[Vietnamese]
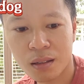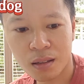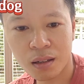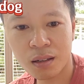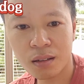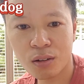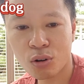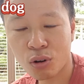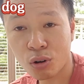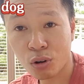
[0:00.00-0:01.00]
đấy
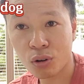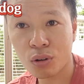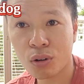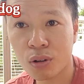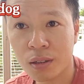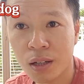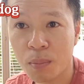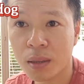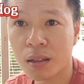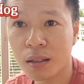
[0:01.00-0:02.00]
nếu
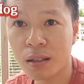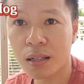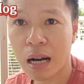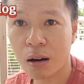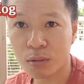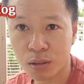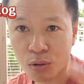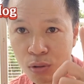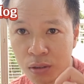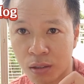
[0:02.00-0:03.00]
mà tớ lừa đảo thì
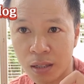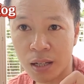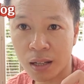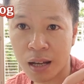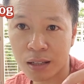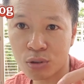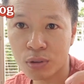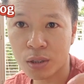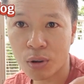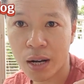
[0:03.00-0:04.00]
tớ để lại số
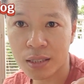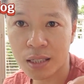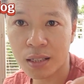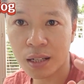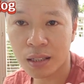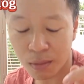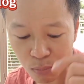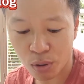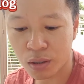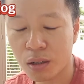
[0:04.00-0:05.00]
điện thoại ở trên đấy
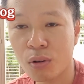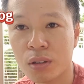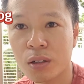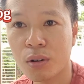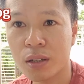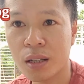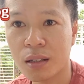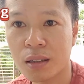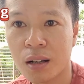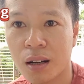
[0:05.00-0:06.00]
mọi người có thể gọi điện
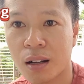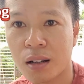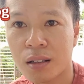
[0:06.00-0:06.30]
à,